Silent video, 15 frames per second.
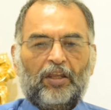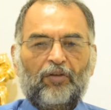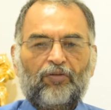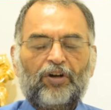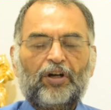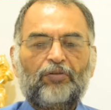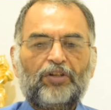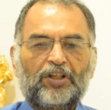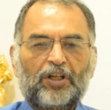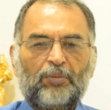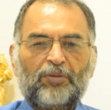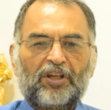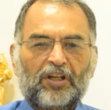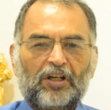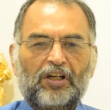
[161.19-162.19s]
இவ்வளவு
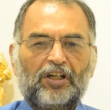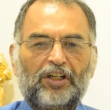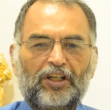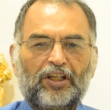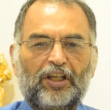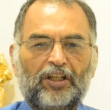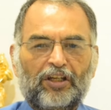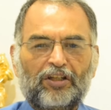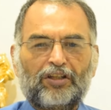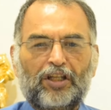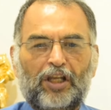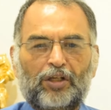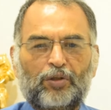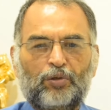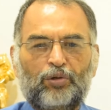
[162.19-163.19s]
கெமிக்கல்கள் இங்கே
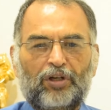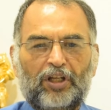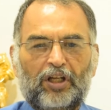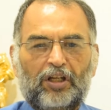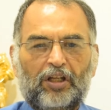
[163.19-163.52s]
இருந்தால் கூட